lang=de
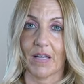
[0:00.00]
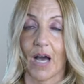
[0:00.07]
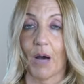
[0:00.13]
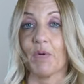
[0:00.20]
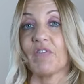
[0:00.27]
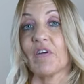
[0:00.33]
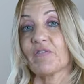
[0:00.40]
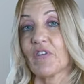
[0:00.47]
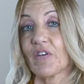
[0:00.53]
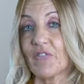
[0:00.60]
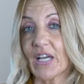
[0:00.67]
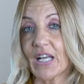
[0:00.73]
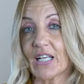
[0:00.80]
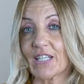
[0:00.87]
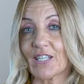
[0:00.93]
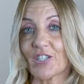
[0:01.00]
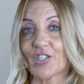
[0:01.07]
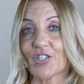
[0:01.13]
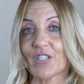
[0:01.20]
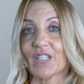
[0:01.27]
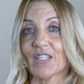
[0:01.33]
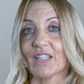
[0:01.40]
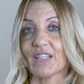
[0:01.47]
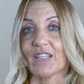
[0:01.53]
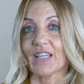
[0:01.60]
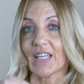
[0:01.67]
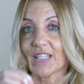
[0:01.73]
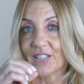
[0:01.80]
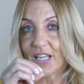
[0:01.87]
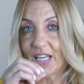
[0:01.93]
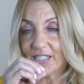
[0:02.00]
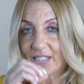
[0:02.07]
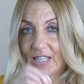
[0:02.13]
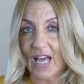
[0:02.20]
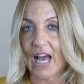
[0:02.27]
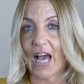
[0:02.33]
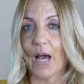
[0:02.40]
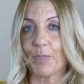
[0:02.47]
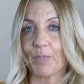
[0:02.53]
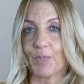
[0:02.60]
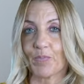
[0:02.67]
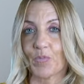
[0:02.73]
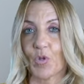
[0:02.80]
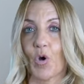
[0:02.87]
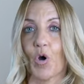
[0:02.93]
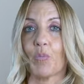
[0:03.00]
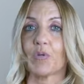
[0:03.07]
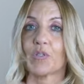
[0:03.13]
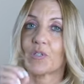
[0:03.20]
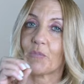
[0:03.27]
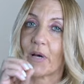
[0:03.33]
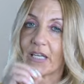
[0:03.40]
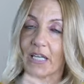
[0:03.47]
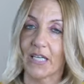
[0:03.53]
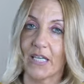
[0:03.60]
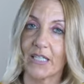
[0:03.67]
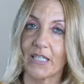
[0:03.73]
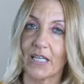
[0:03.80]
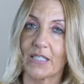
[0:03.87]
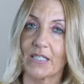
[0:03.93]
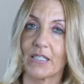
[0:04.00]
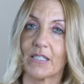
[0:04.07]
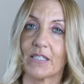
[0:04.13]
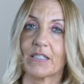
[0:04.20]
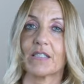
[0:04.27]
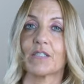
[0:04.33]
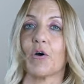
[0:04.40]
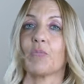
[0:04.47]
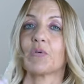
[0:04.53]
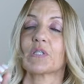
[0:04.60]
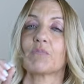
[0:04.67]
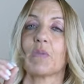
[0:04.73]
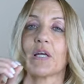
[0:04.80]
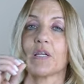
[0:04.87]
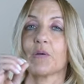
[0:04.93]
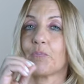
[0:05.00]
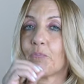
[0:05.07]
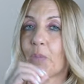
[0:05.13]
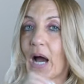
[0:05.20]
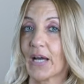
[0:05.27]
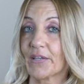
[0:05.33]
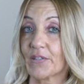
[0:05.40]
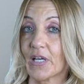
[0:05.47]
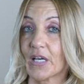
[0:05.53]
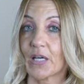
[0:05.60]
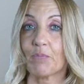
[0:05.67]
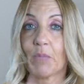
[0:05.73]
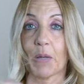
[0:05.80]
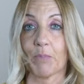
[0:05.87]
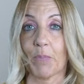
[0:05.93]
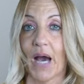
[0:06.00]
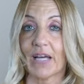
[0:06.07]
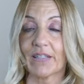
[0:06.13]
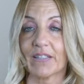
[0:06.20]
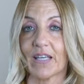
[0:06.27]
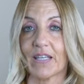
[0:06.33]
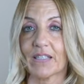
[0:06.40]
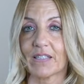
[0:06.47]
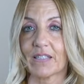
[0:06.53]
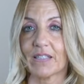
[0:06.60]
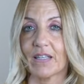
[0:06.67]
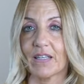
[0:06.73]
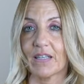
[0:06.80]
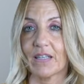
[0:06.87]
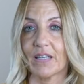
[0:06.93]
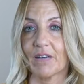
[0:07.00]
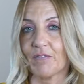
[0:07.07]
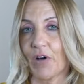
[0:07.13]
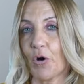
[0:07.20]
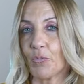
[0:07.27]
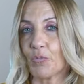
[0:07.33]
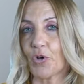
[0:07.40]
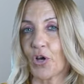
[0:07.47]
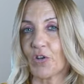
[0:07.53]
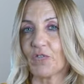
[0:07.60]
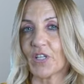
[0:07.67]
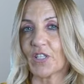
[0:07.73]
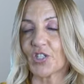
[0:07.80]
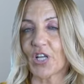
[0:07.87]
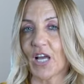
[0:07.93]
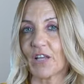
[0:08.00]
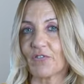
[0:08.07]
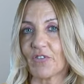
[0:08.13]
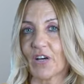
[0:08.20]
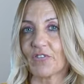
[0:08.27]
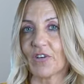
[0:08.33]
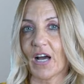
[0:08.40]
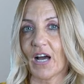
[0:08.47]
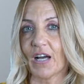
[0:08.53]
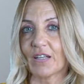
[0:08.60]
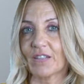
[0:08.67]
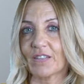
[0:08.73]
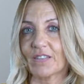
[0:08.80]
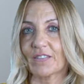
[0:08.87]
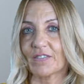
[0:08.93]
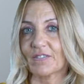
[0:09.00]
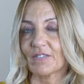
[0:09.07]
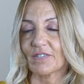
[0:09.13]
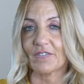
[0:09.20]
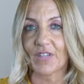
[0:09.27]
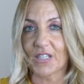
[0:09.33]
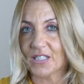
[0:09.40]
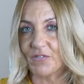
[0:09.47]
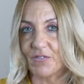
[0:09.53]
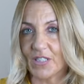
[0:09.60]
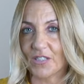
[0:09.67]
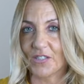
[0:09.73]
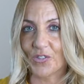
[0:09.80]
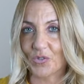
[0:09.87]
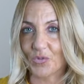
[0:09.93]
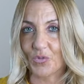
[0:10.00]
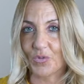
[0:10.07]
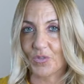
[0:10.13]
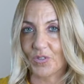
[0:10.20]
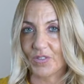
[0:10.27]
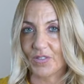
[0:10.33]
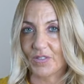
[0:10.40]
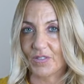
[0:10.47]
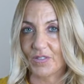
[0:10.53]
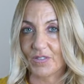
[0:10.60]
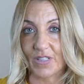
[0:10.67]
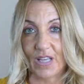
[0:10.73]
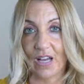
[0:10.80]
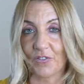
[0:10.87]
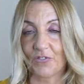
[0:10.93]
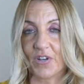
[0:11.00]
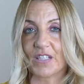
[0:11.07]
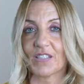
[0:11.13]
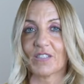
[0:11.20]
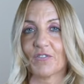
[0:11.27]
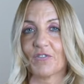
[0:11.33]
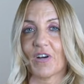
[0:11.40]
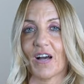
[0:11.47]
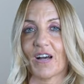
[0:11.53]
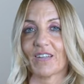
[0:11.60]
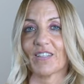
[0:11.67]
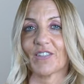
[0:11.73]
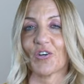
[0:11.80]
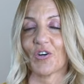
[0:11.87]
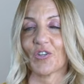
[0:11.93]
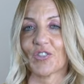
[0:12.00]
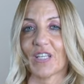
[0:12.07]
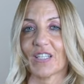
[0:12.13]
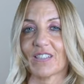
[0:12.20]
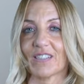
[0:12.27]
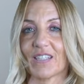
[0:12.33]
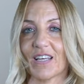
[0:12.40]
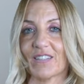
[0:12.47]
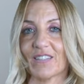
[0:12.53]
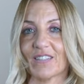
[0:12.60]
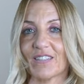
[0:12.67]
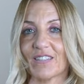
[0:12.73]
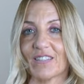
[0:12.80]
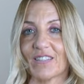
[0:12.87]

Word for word: Aber wenn wir wirklich Interesse haben, ob es meine Kinder ist, ob es meine Partnerin, mein Partner ist, warum können wir nicht einfach fragen, was willst du? Die einfachste Frage in der heutigen Zeit.